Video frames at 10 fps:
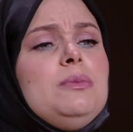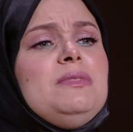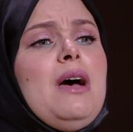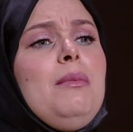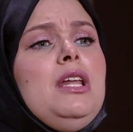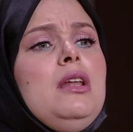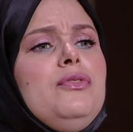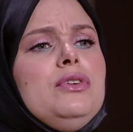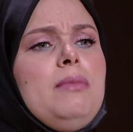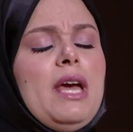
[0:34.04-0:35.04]
بتعملي اللي
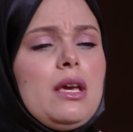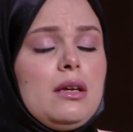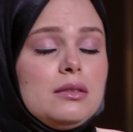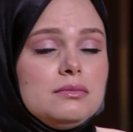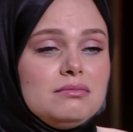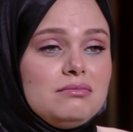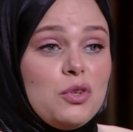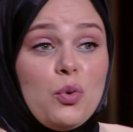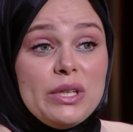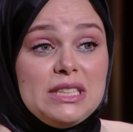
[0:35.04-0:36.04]
في دماغك
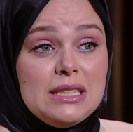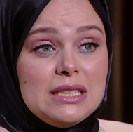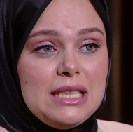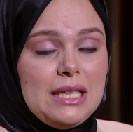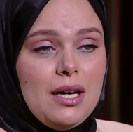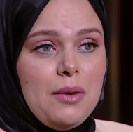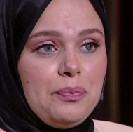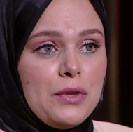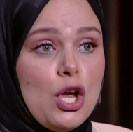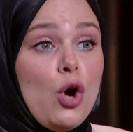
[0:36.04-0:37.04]
وادي النتيجه
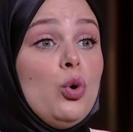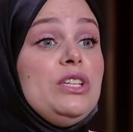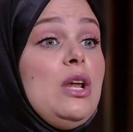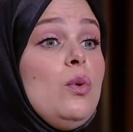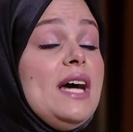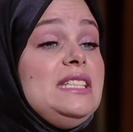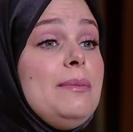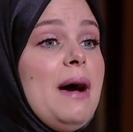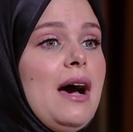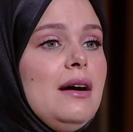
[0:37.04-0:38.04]
ودلوقتي
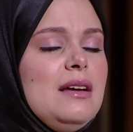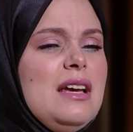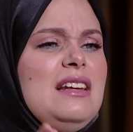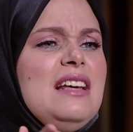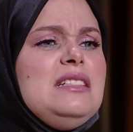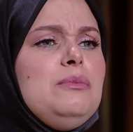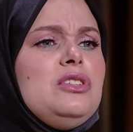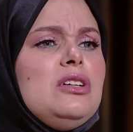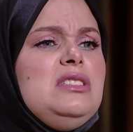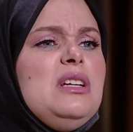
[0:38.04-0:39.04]
بقى لازم
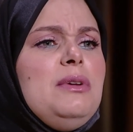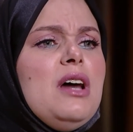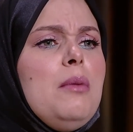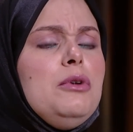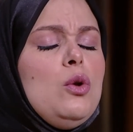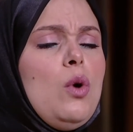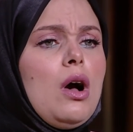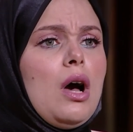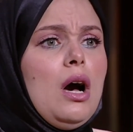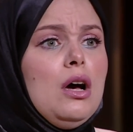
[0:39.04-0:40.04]
ترضي بالامر
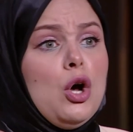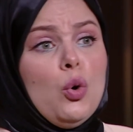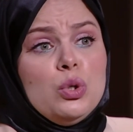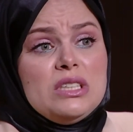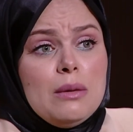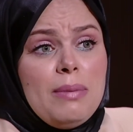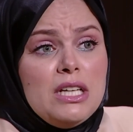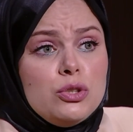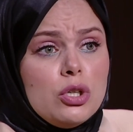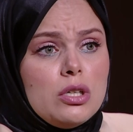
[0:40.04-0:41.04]
الواقع
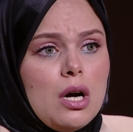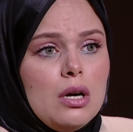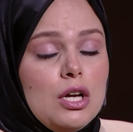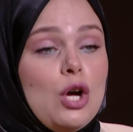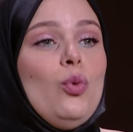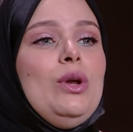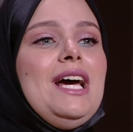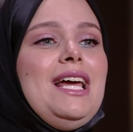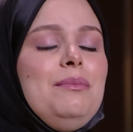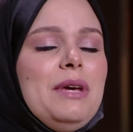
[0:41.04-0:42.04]
وتقبلي دره
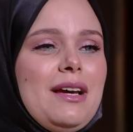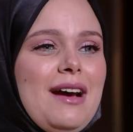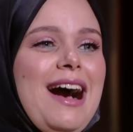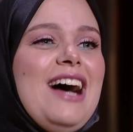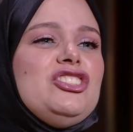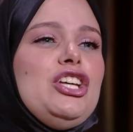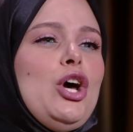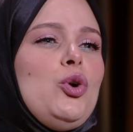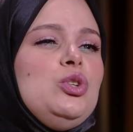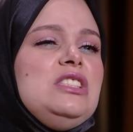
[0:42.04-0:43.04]
ولعلمك عشان
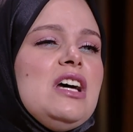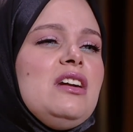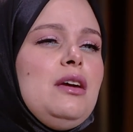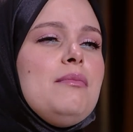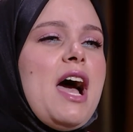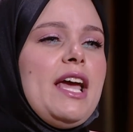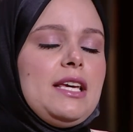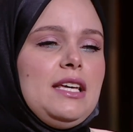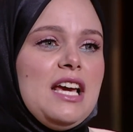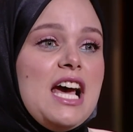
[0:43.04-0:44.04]
اكون صريح
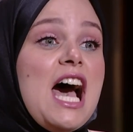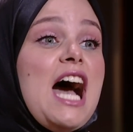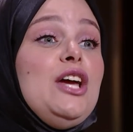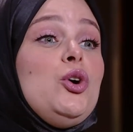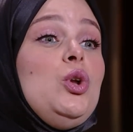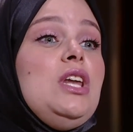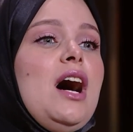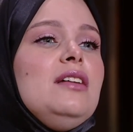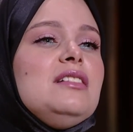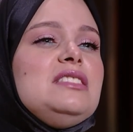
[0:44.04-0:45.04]
معاكي هيكون
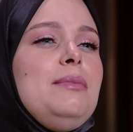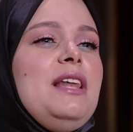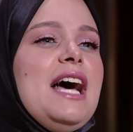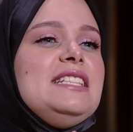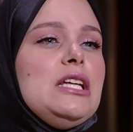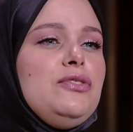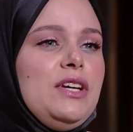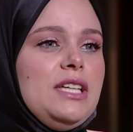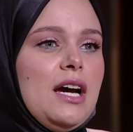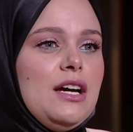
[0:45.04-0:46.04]
لها نصيب الاسد
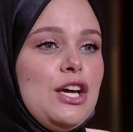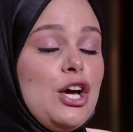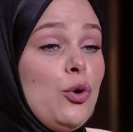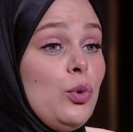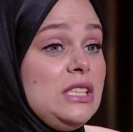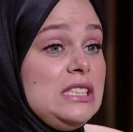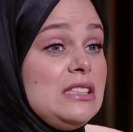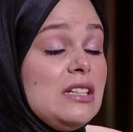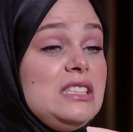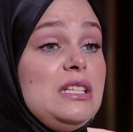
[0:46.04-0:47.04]
فيا وانت
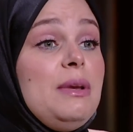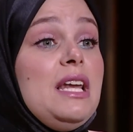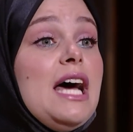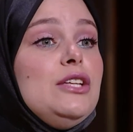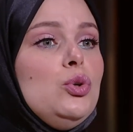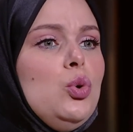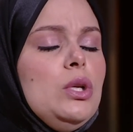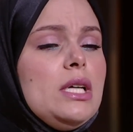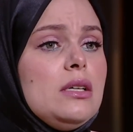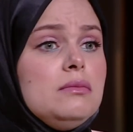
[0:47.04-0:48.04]
ترضي باللي
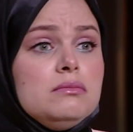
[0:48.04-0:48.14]
هديهولك